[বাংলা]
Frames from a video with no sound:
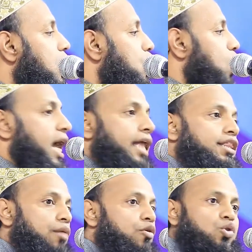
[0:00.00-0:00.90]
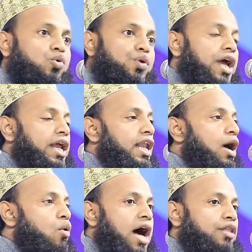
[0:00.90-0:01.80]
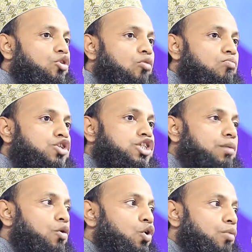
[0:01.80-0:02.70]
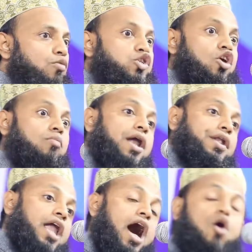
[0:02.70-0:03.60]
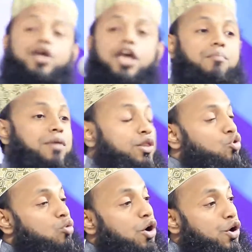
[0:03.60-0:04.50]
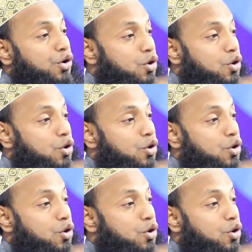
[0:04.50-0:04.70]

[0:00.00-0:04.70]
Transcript: ওয়ালা তামুতুন্না ইল্লা ওয়া আনতুম মুসলিমুন মুসলমান না হয়ে মৃত্যুবরণ